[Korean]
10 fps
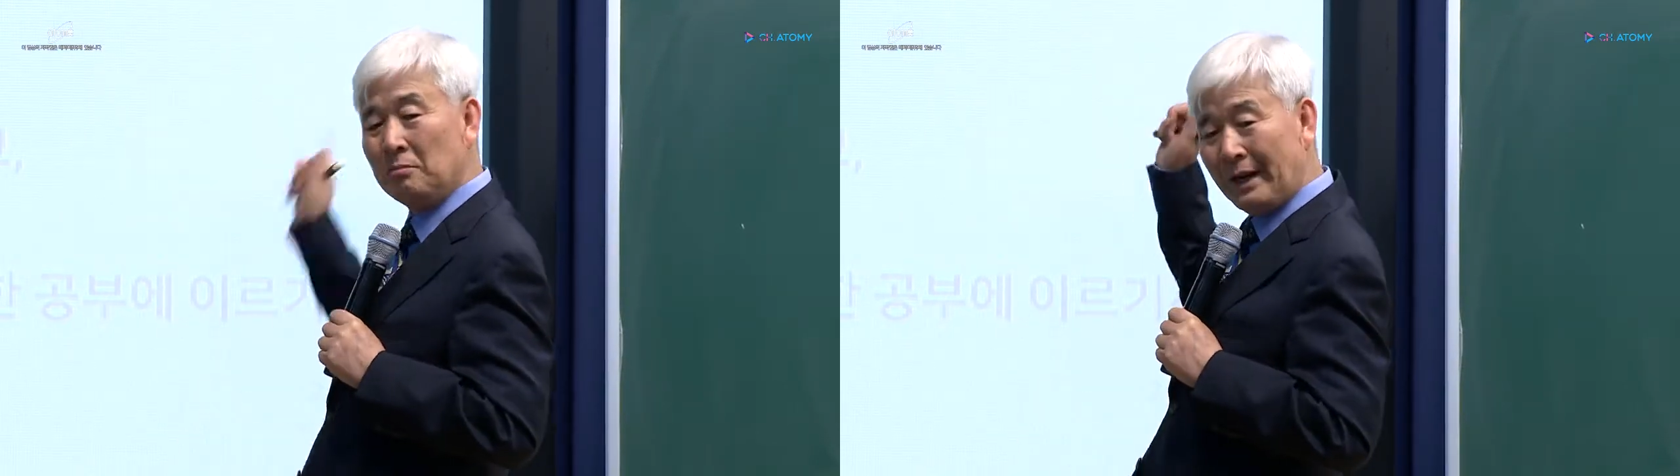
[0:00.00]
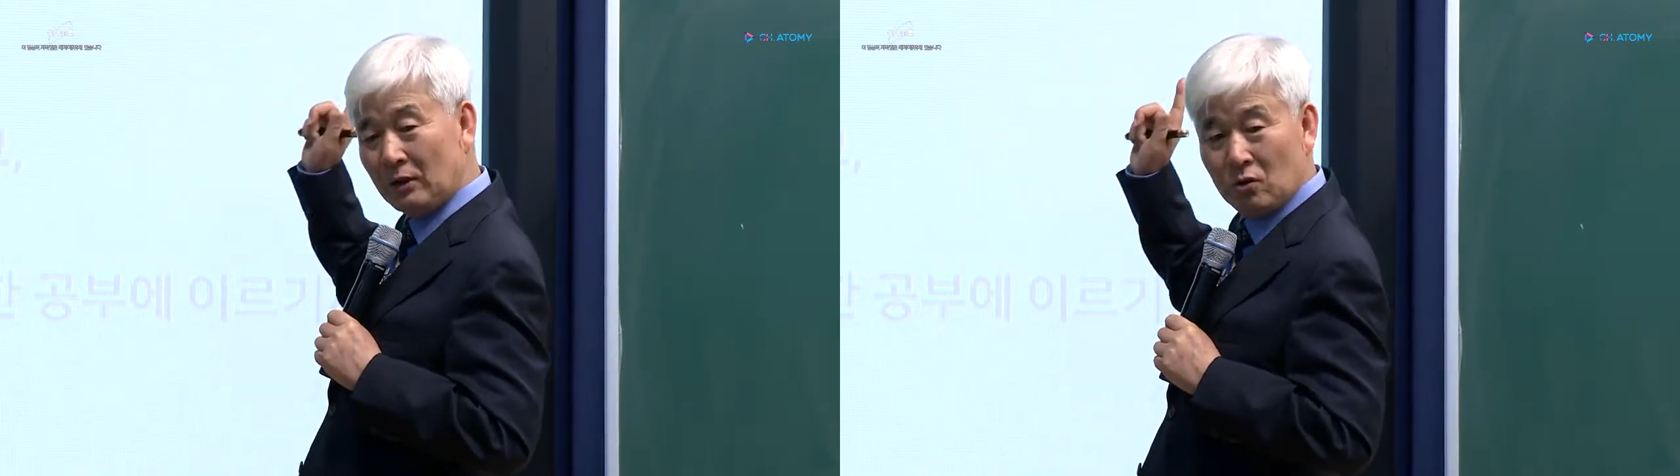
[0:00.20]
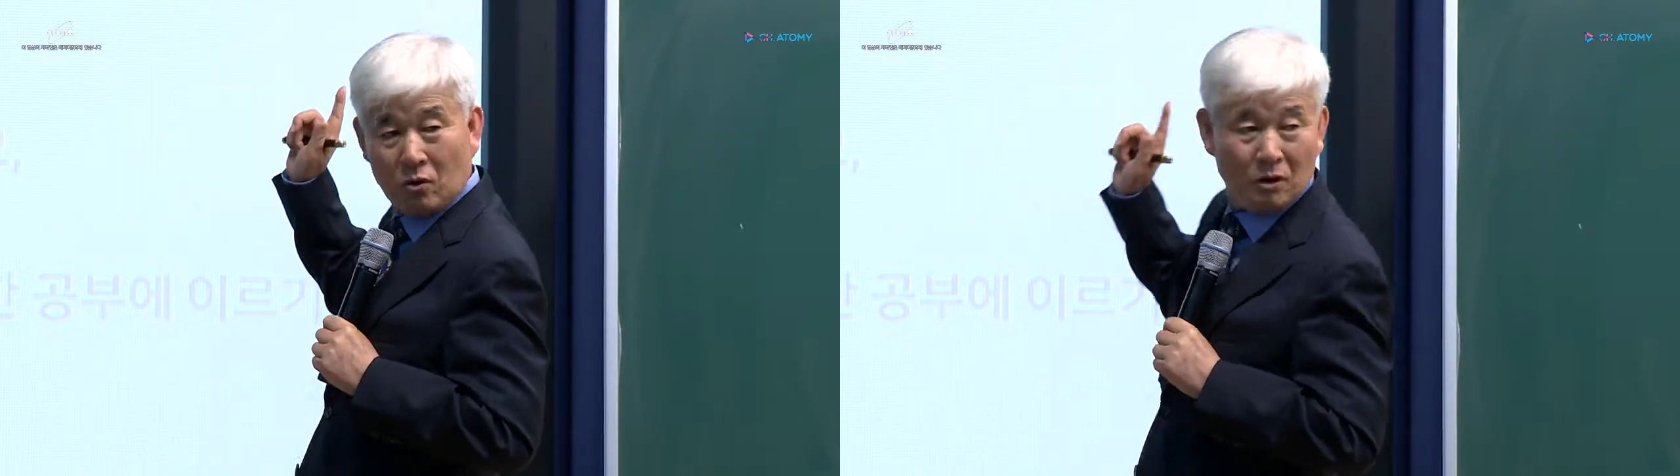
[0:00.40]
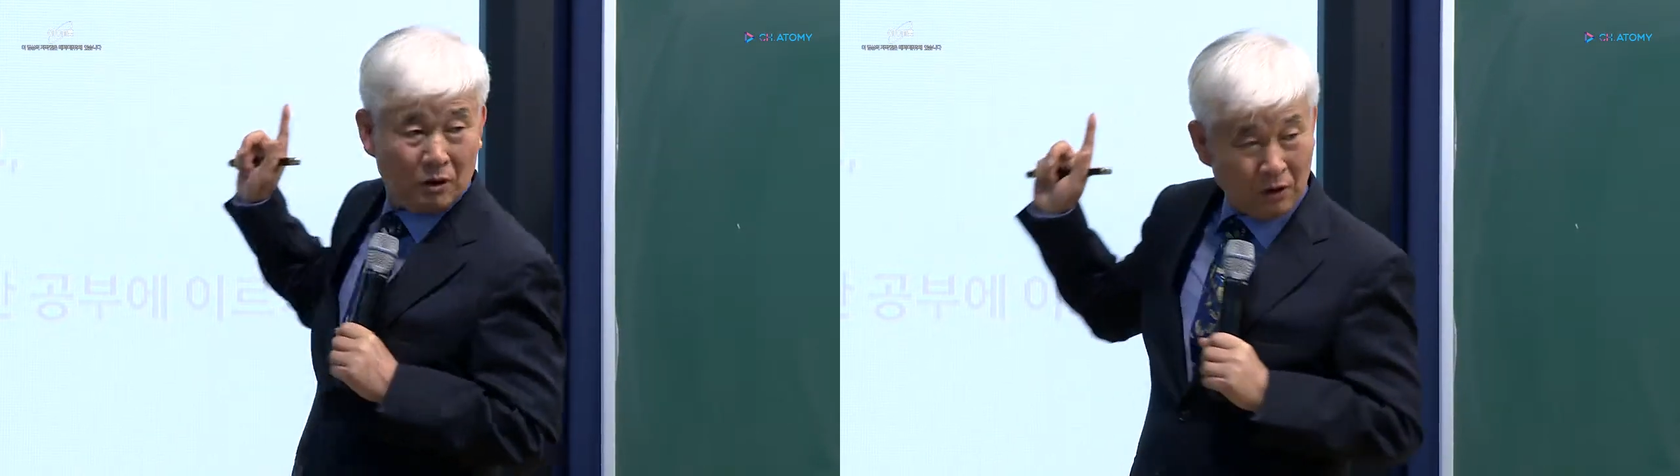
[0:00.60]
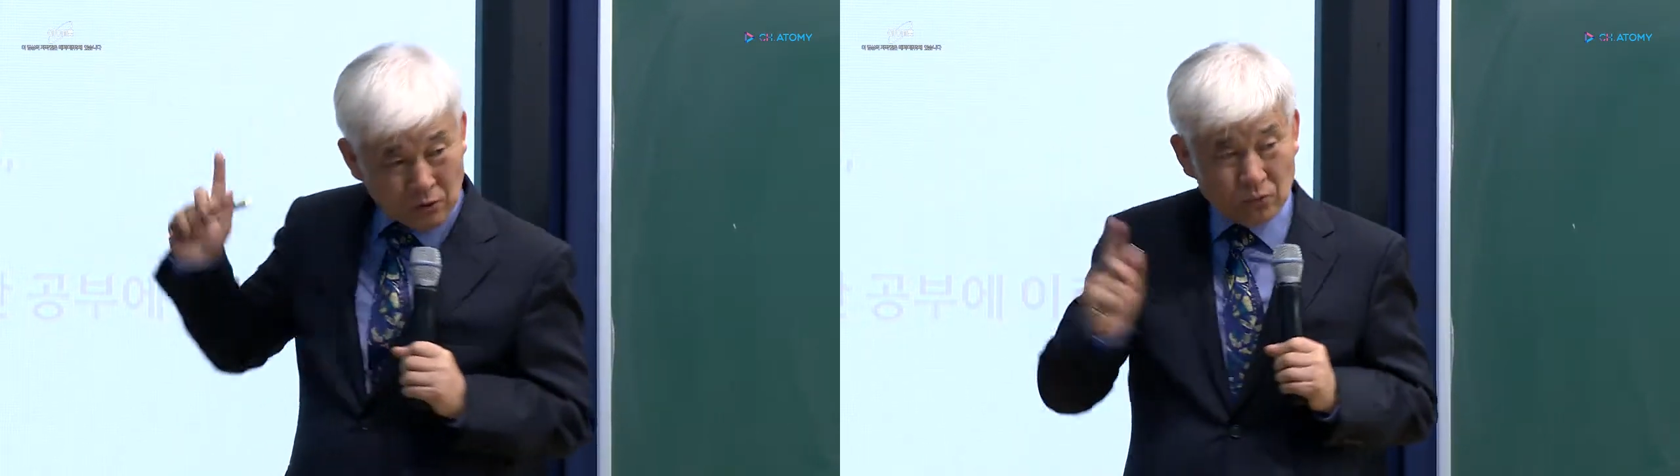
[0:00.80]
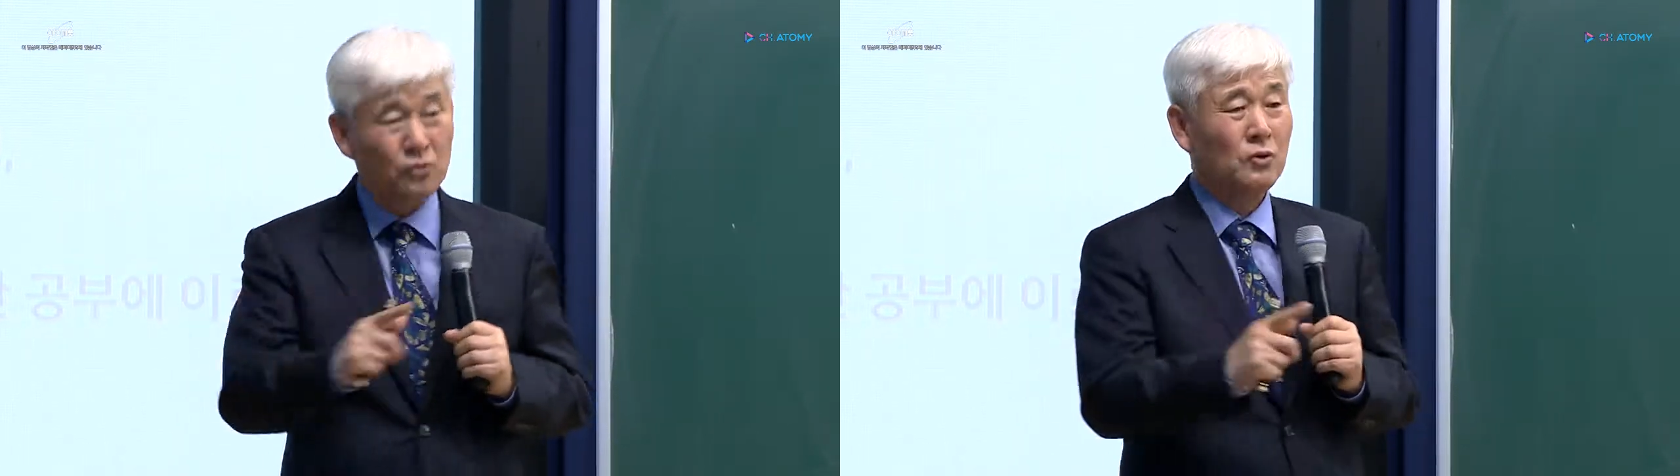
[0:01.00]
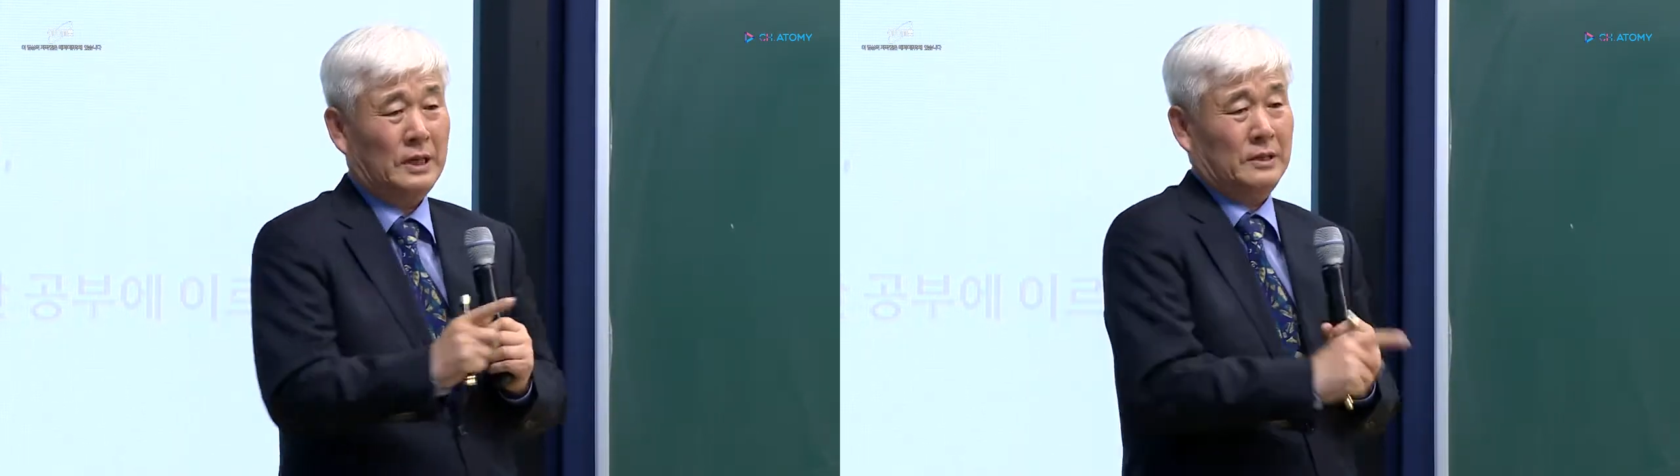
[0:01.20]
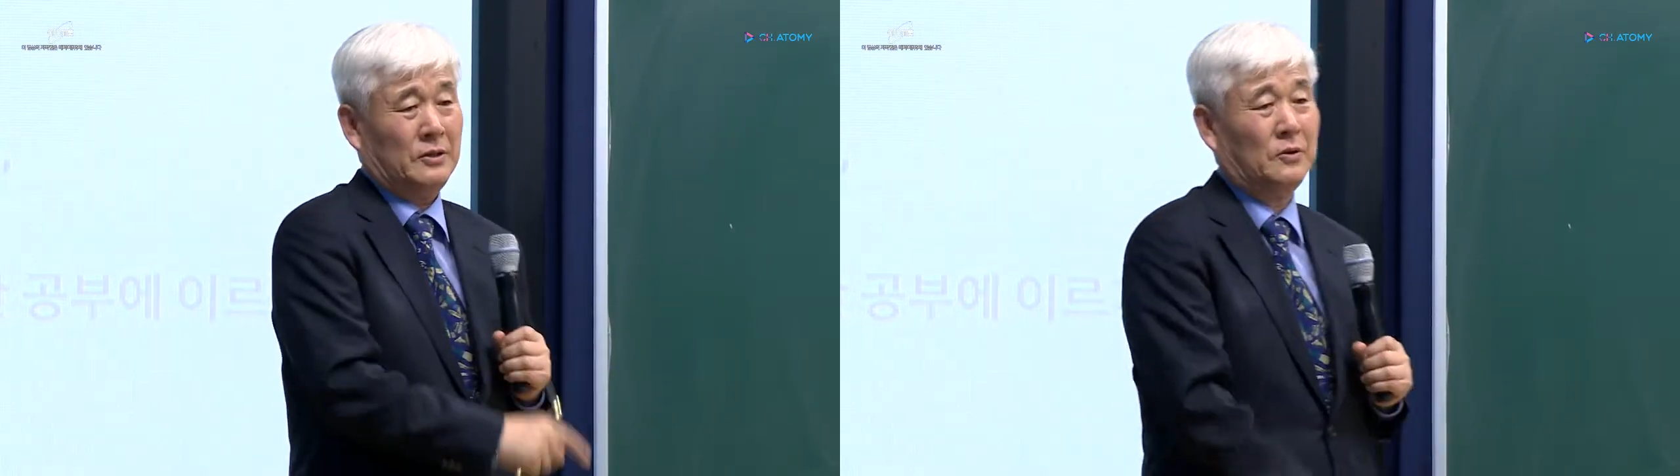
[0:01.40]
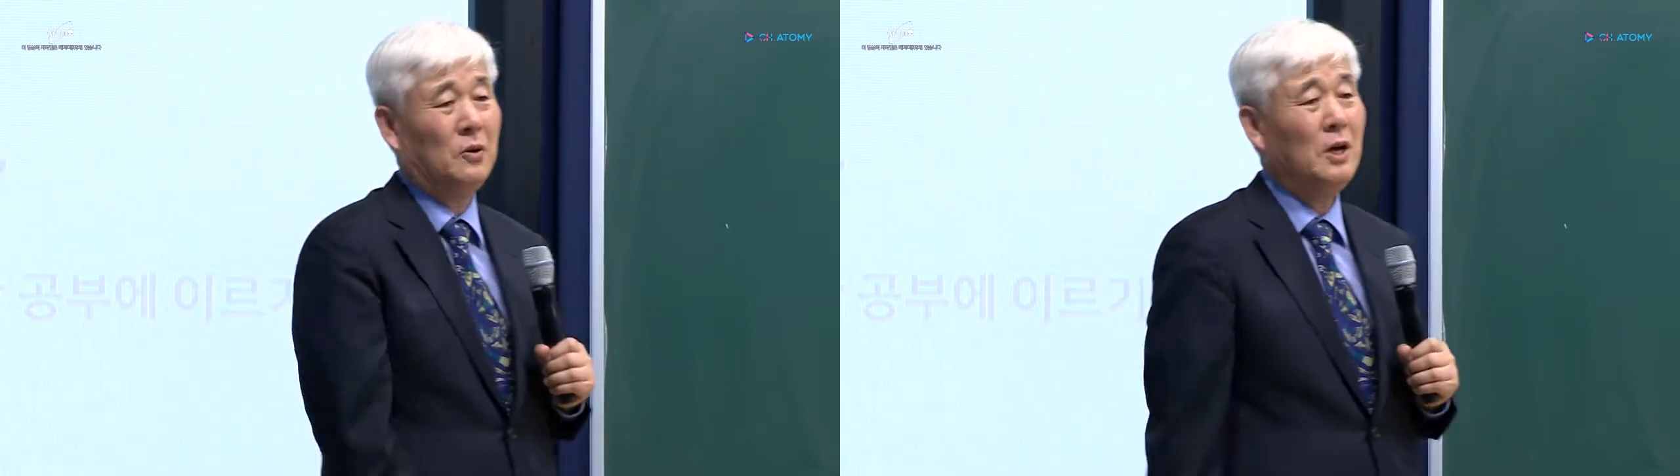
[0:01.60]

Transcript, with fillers: 만족을 얻을 수가 있어요.